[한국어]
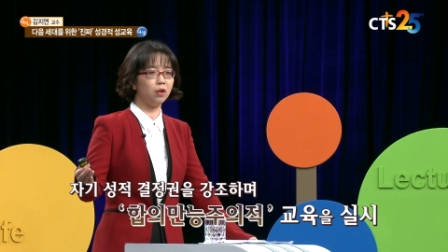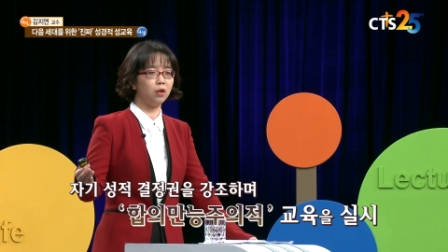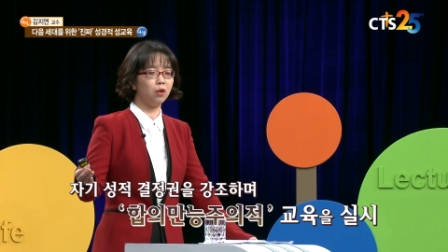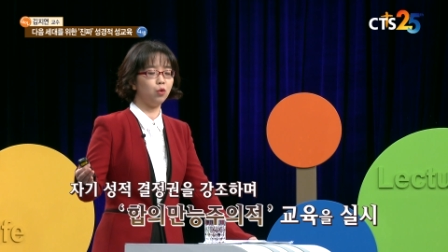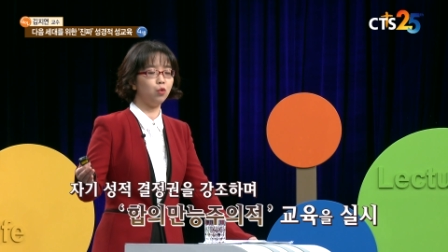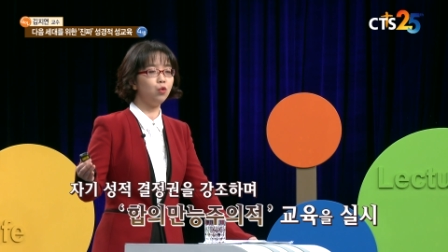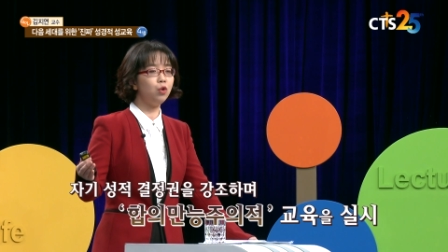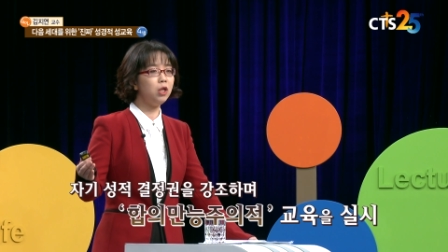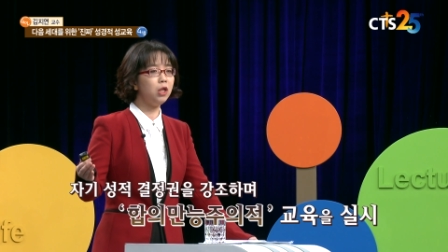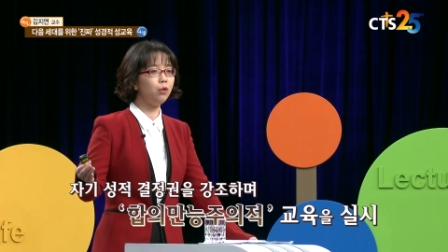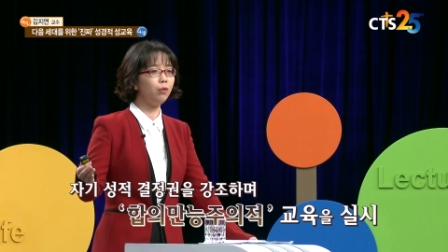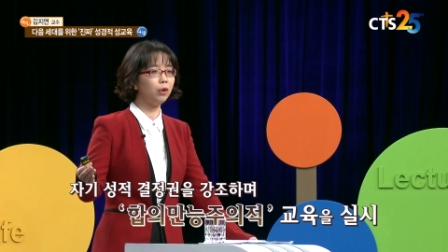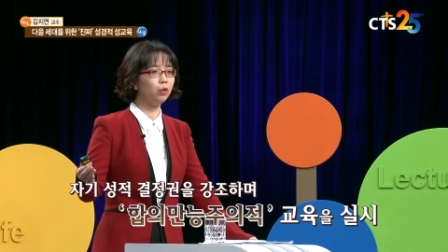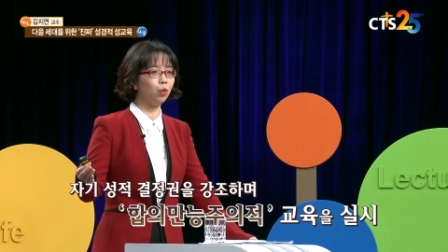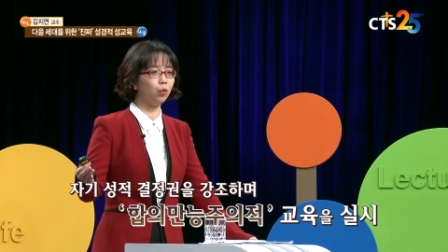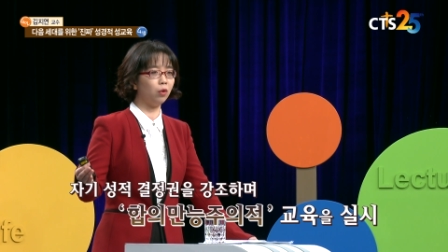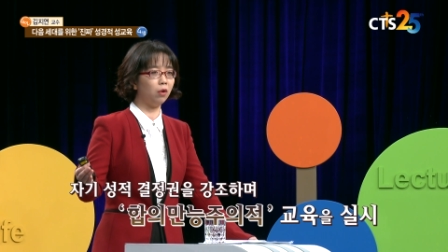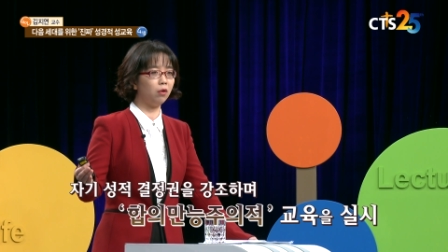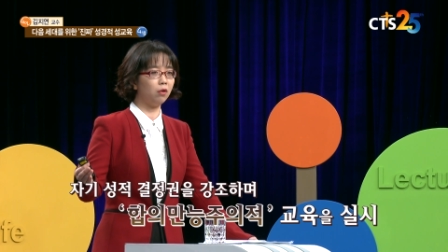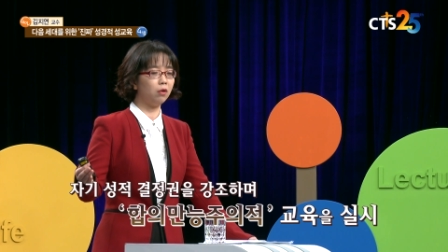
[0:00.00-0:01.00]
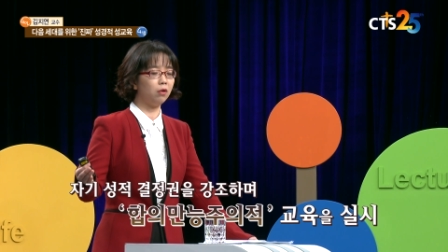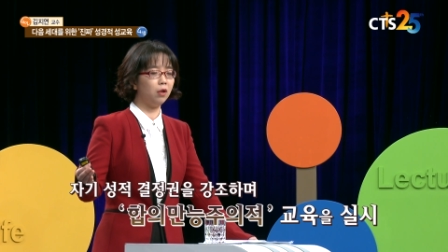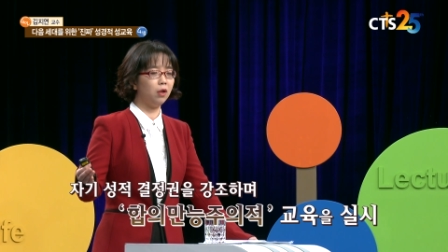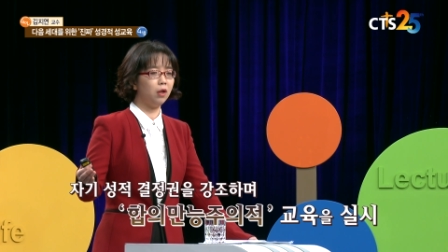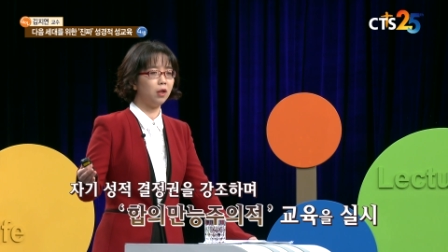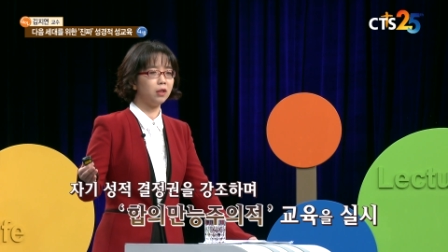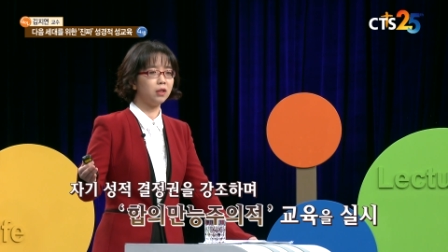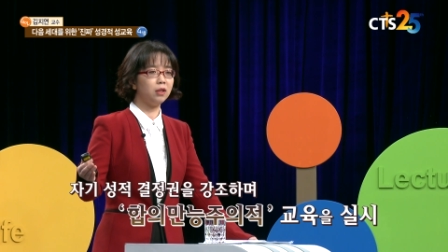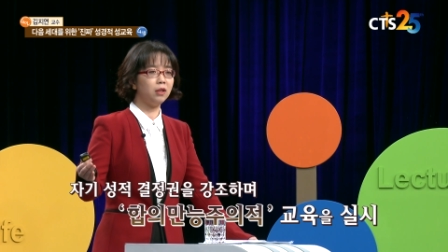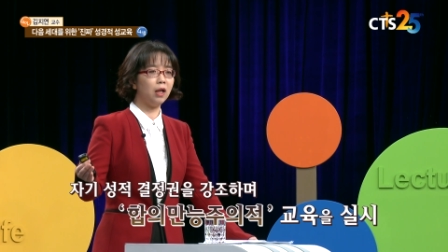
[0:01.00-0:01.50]
윤리와 도덕,
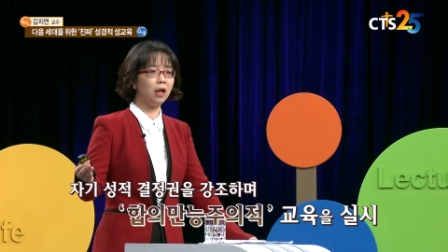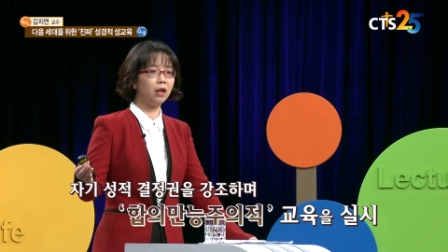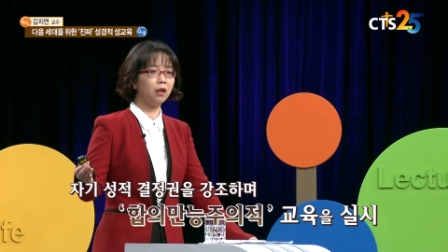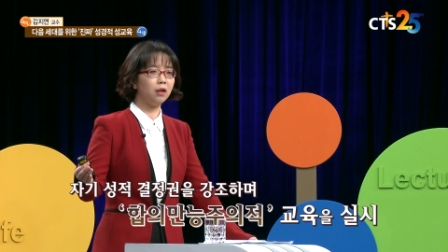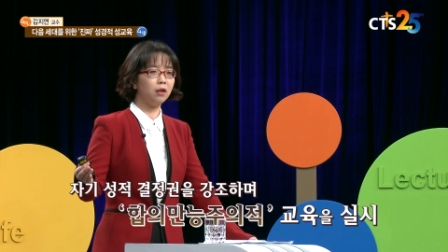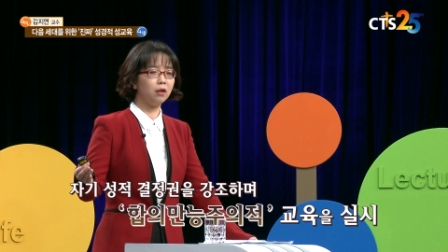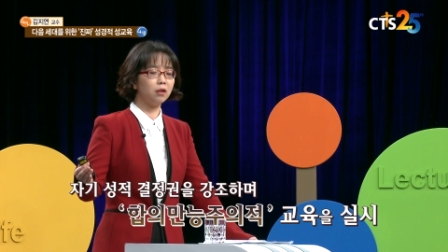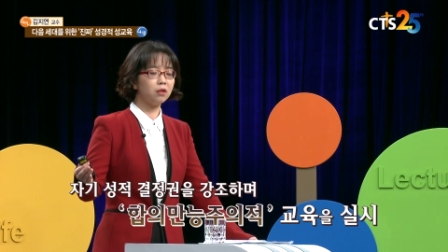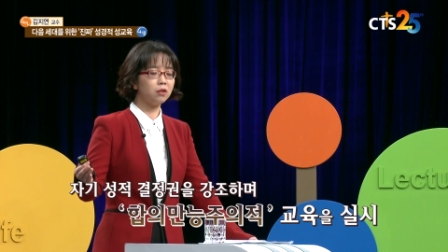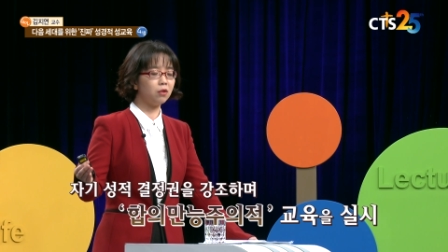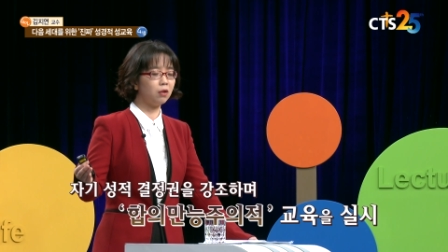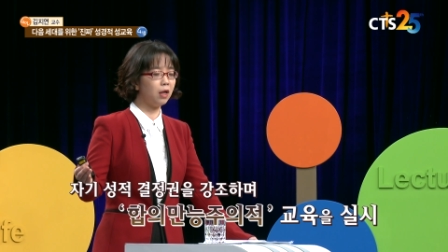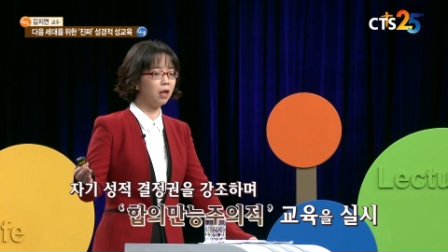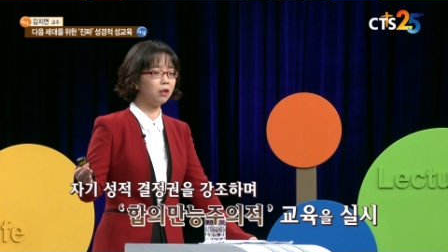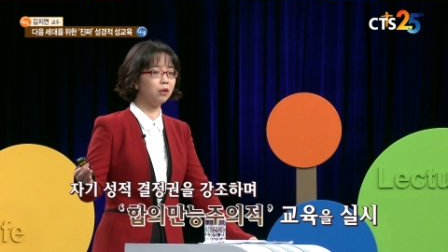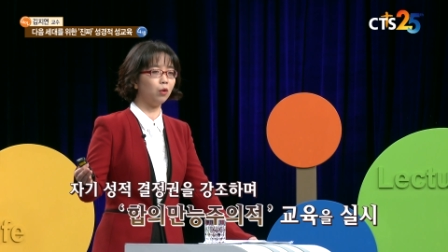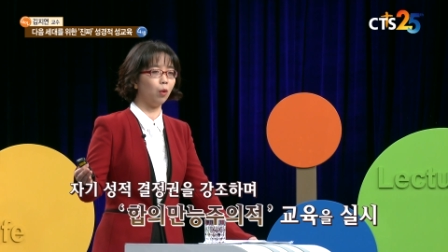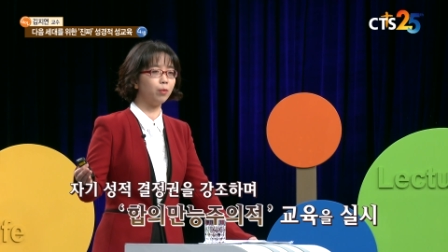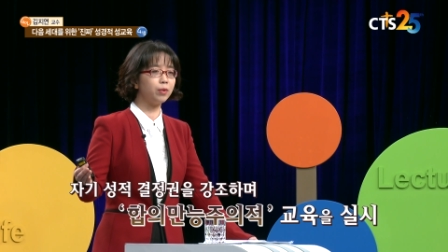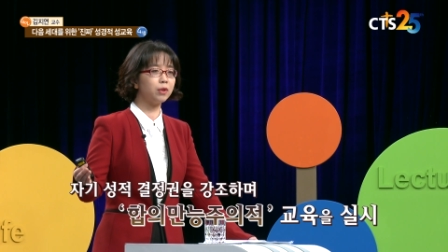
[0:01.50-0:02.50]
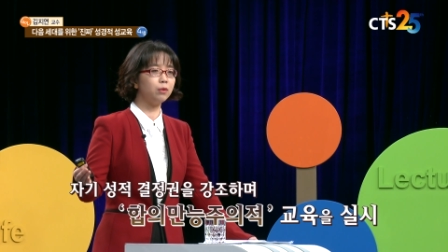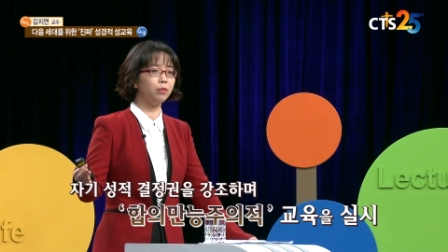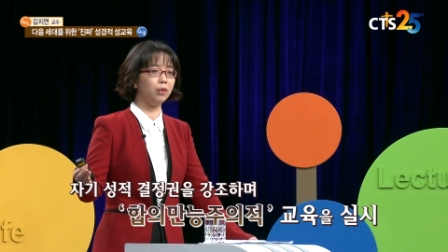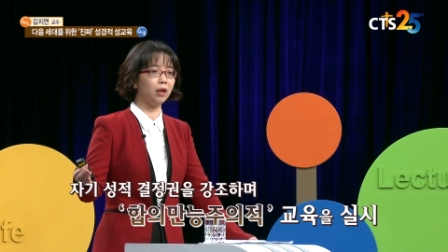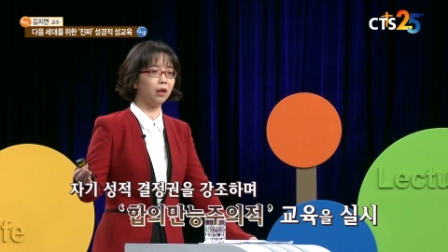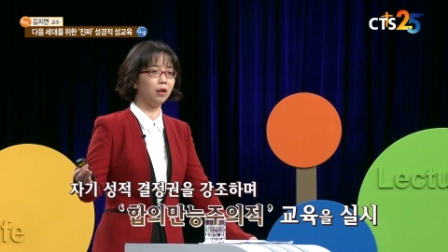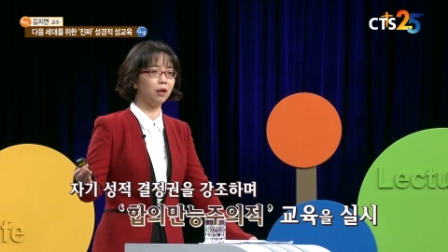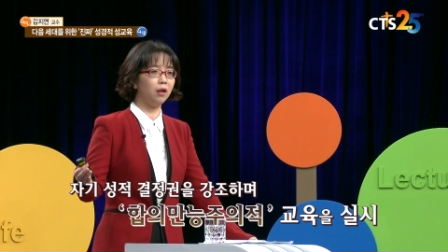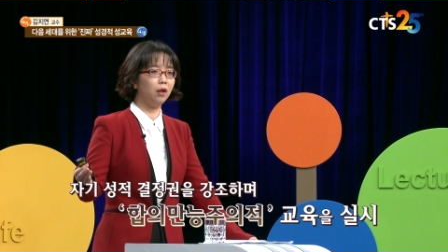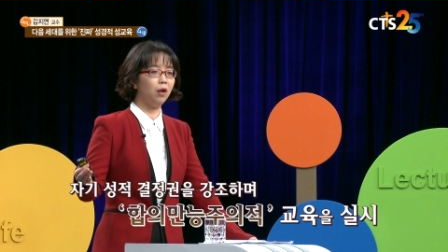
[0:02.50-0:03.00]
신앙, 철학은
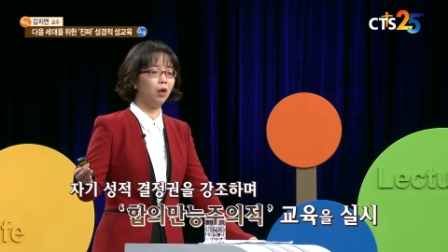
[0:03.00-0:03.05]
없습니다.